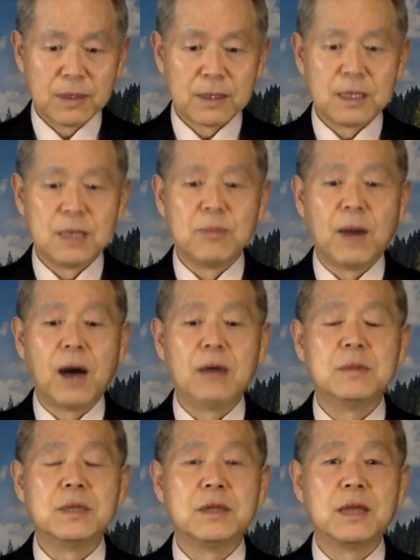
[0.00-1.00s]
이
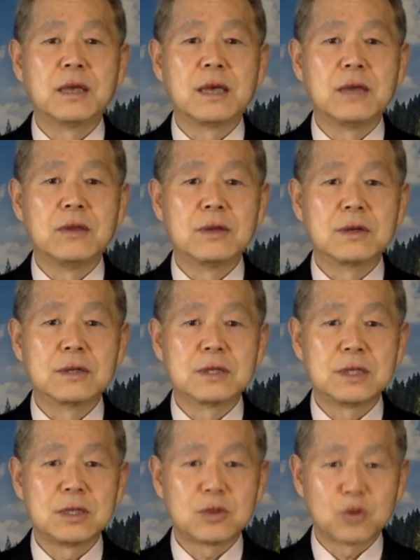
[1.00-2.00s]
마음이 네게 있는
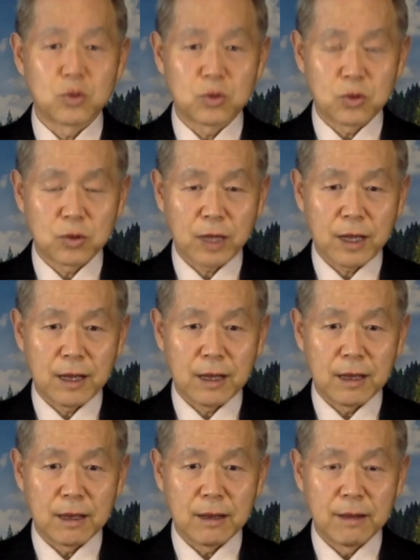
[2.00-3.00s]
것이
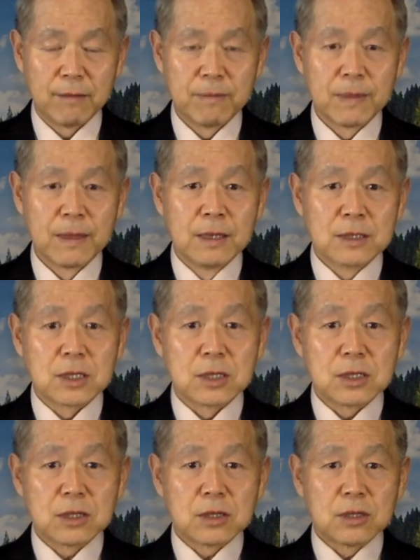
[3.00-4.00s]
좋도다.
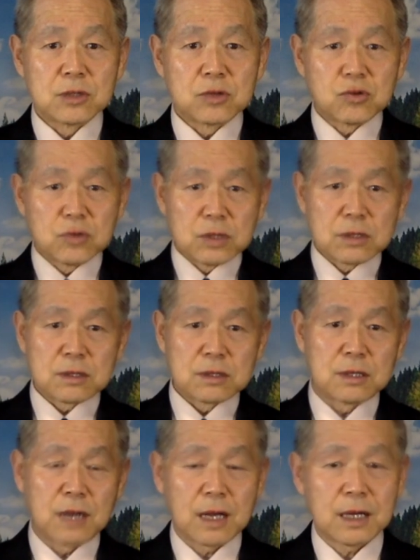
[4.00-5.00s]
성전 건축은
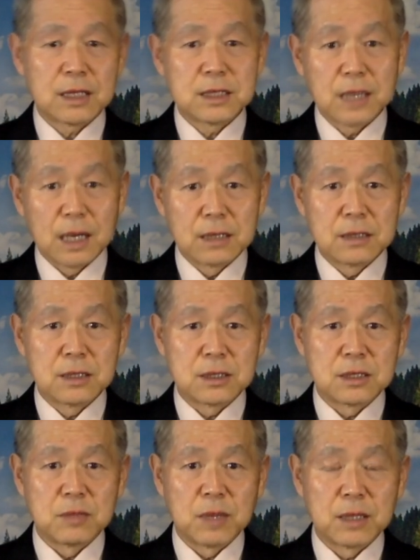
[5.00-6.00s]
흔하지
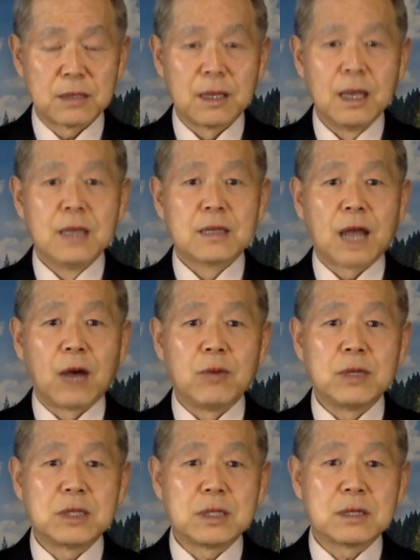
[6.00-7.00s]
않으셨지만은
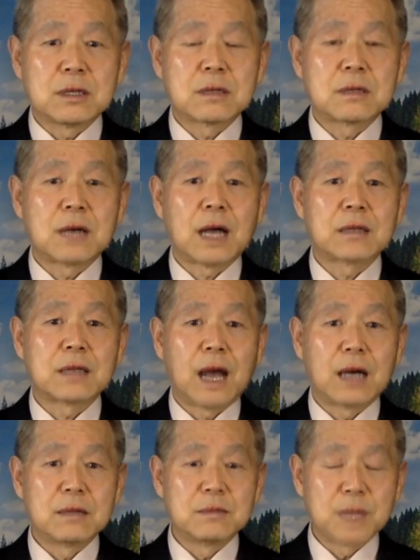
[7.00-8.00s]
다윗이 그러한
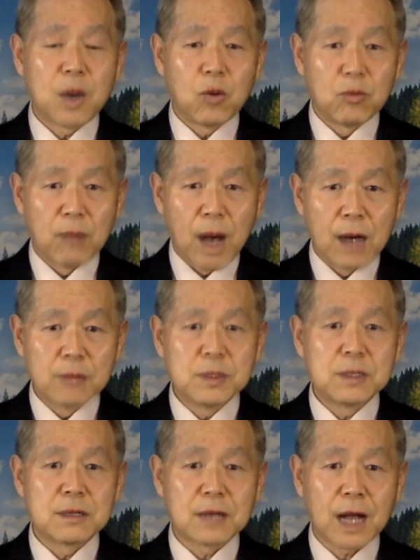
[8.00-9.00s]
아름다운
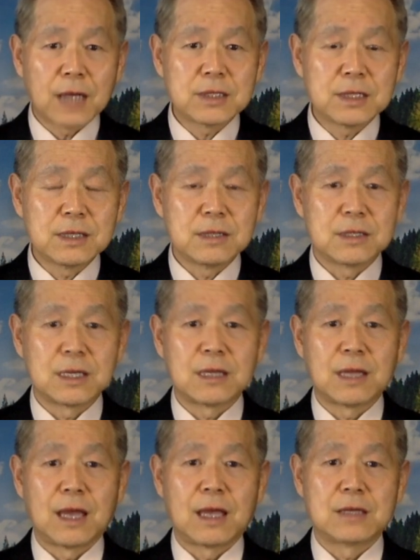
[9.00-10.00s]
마음을 가진 것에
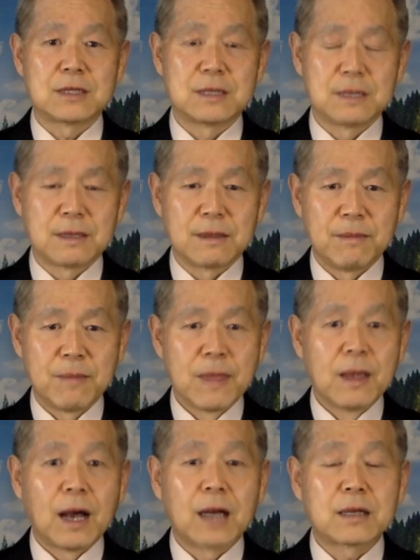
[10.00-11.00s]
대해서는
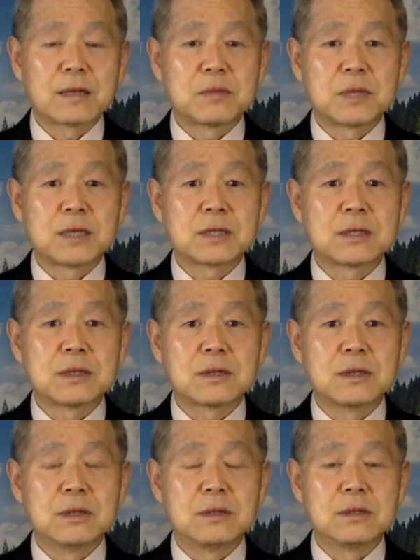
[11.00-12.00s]
하나님께서
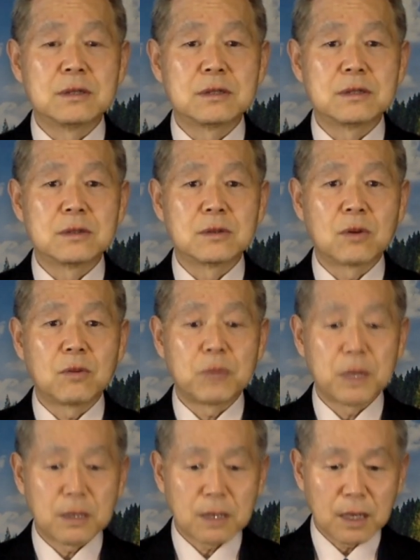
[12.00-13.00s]
긍정적으로
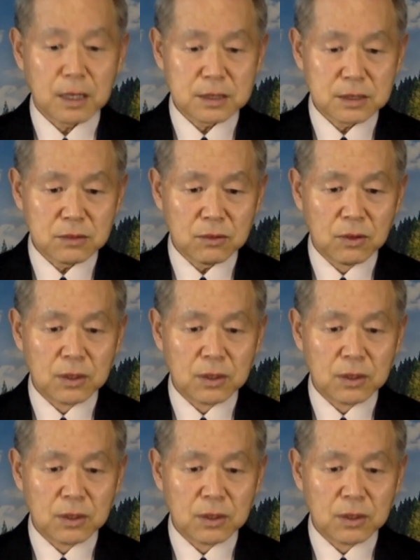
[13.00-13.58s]
평가하시고